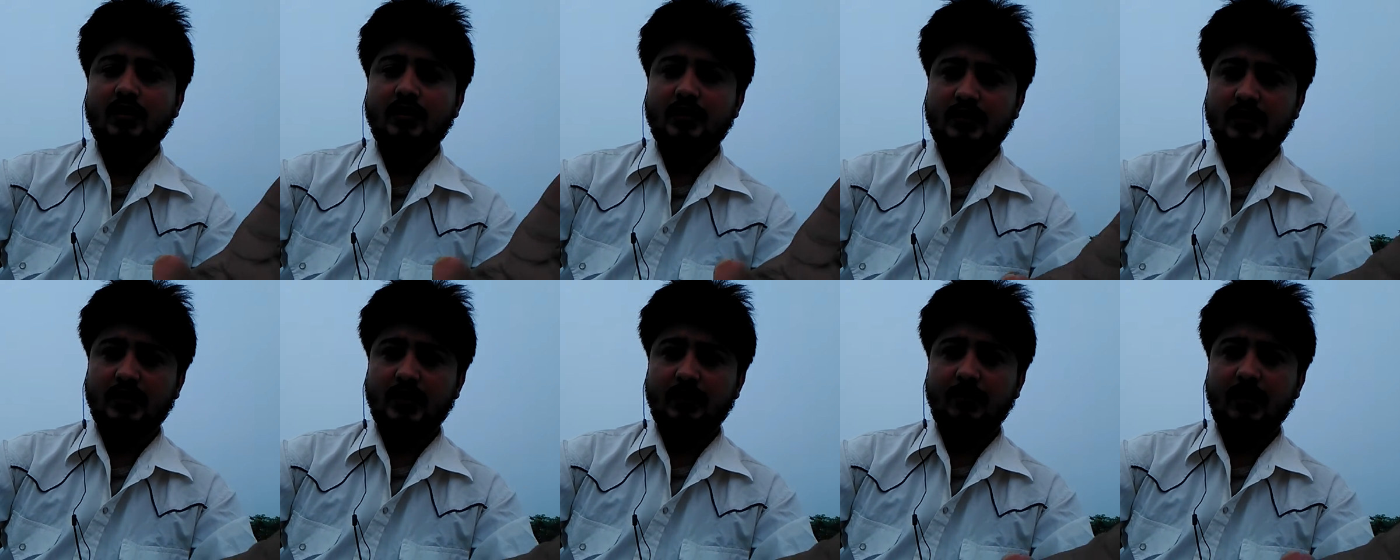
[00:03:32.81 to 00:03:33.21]

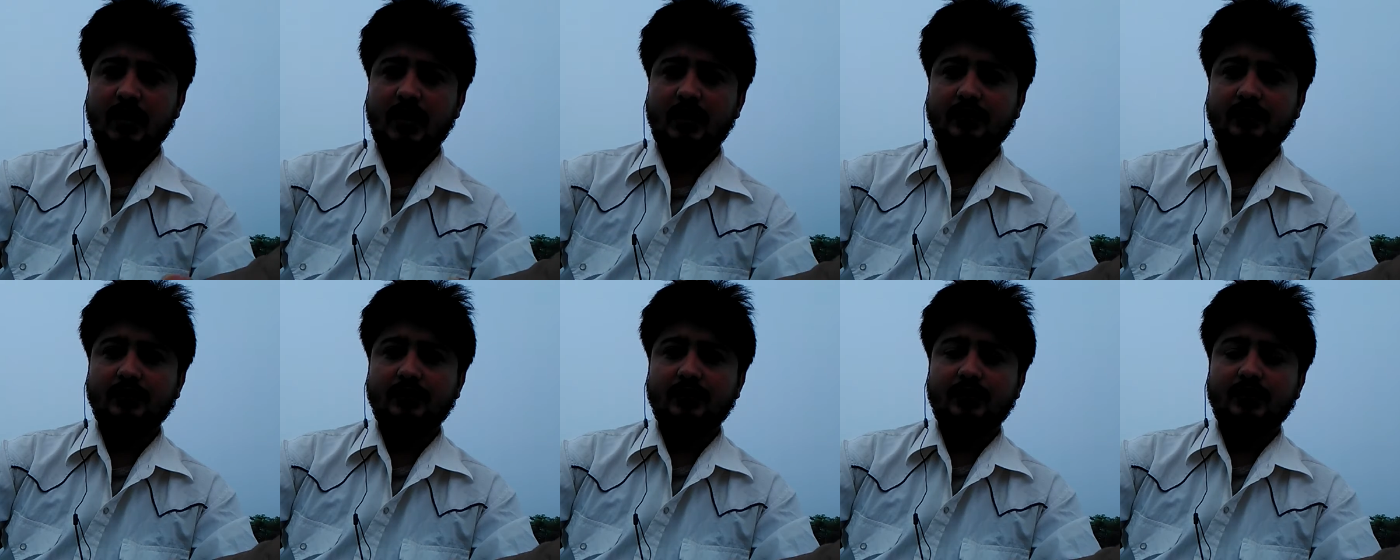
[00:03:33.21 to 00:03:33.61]
इसके
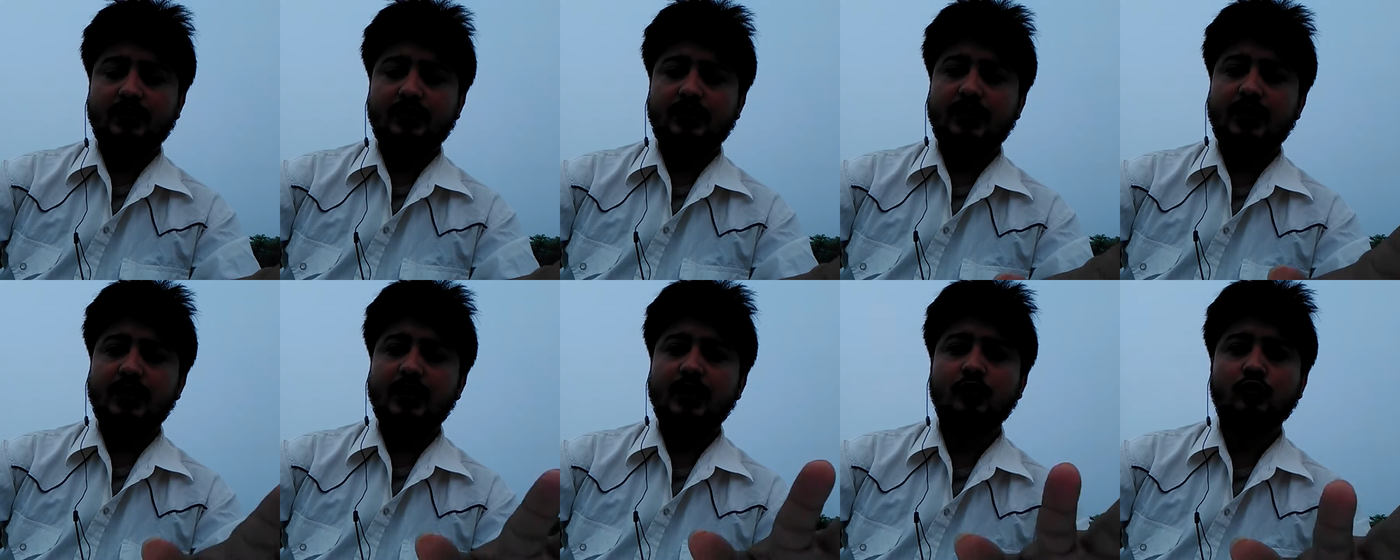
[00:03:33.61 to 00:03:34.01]
बाद
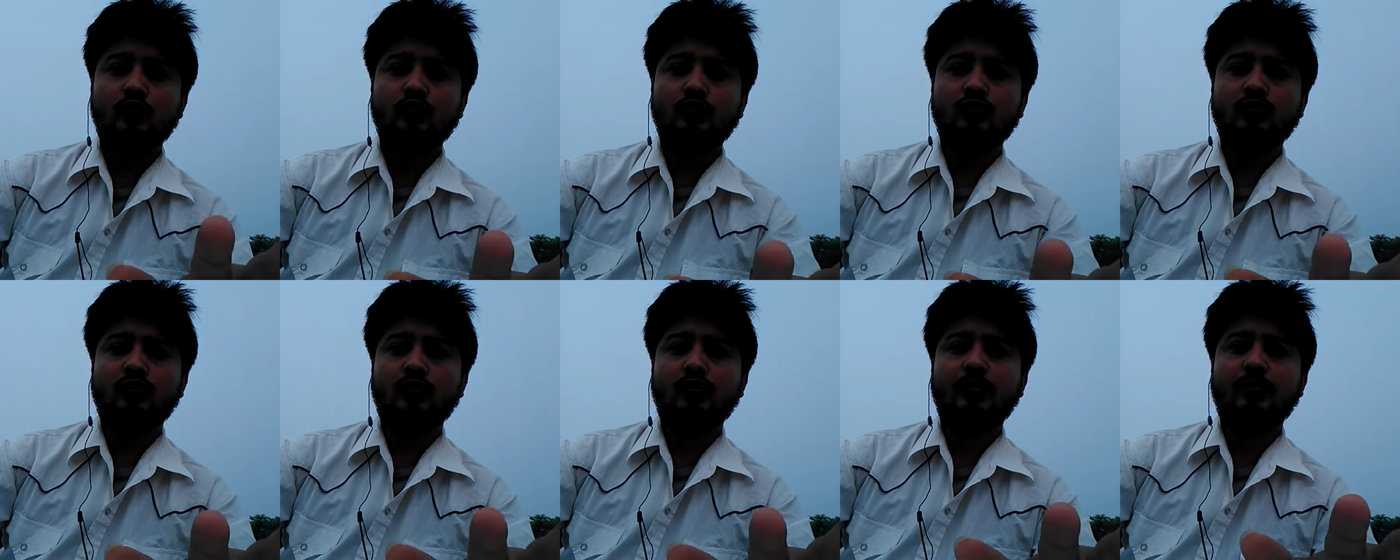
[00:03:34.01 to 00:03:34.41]
खेल
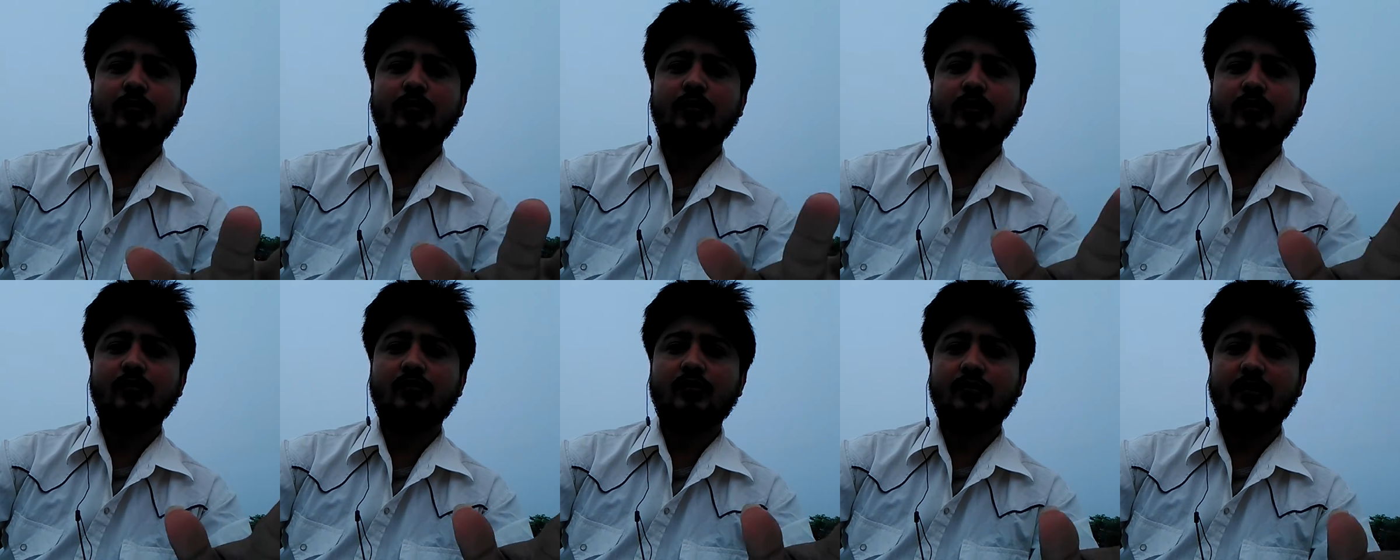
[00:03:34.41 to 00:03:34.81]
कूदों
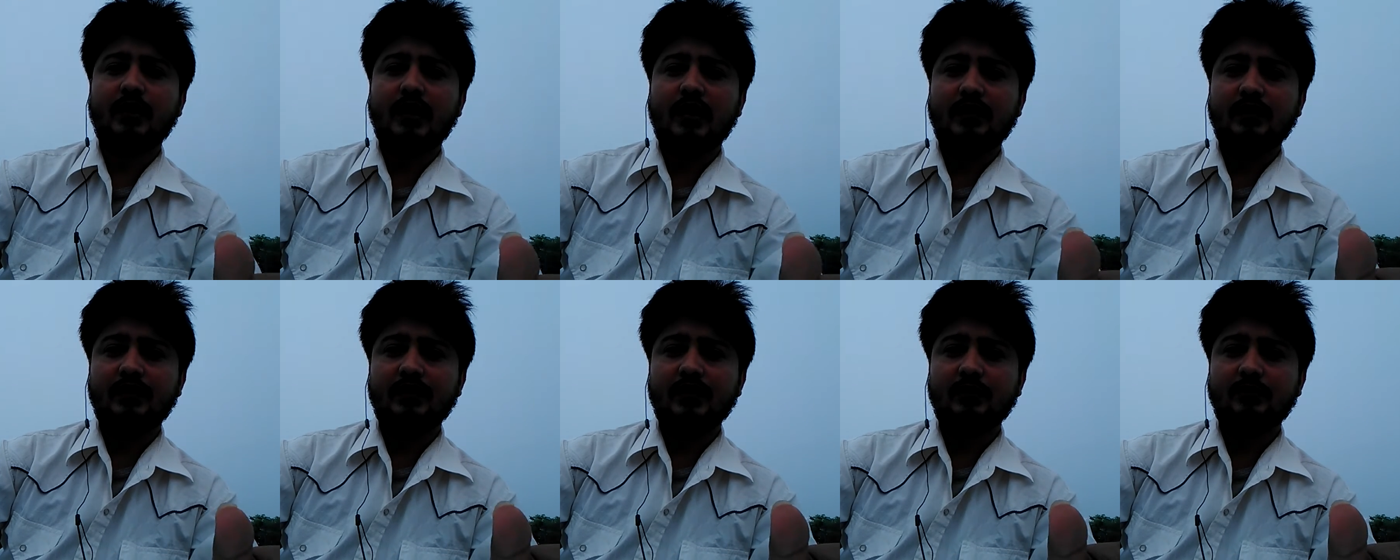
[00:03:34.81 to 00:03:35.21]
को
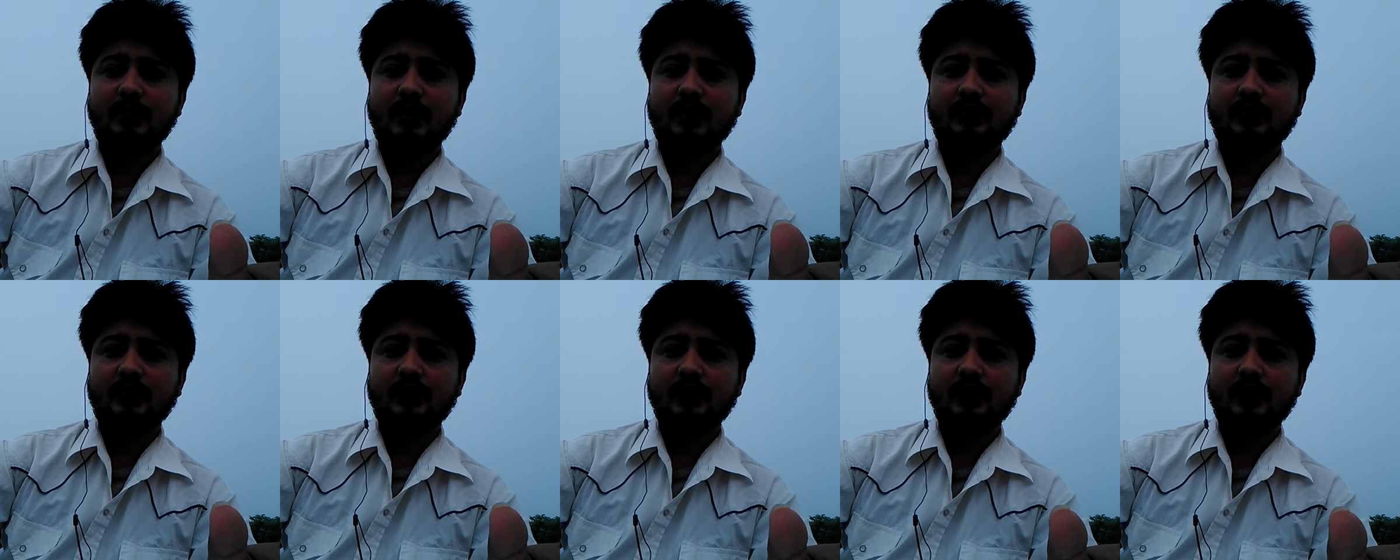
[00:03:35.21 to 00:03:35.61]
बढ़ाने की
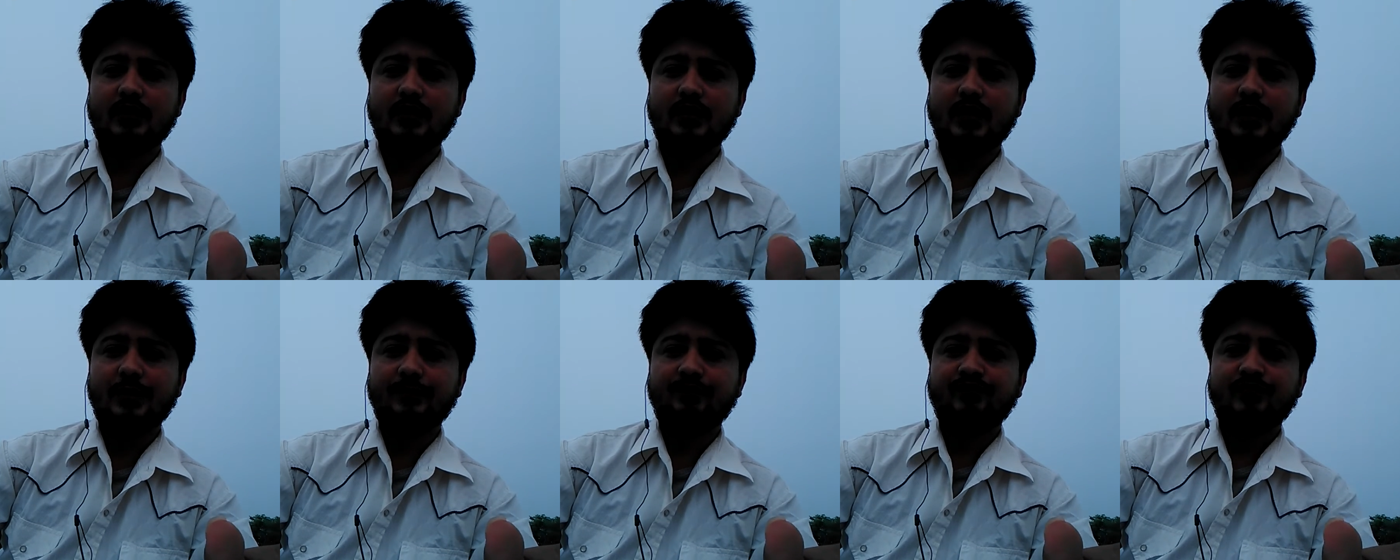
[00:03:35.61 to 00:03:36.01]
बात कही गई
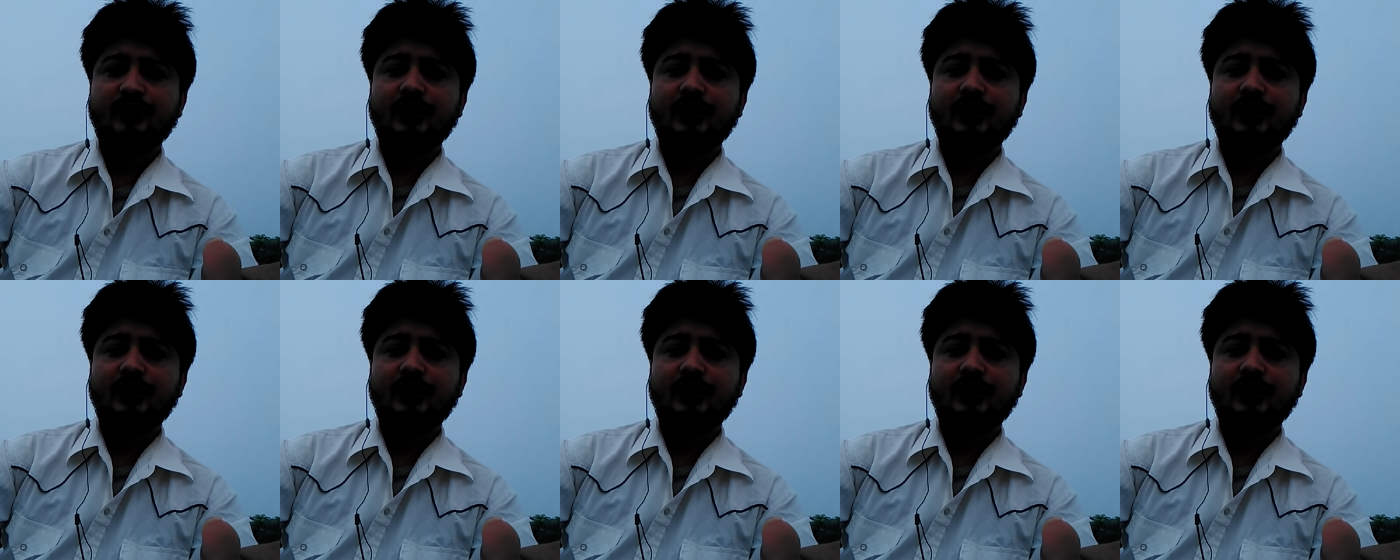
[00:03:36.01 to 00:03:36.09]
है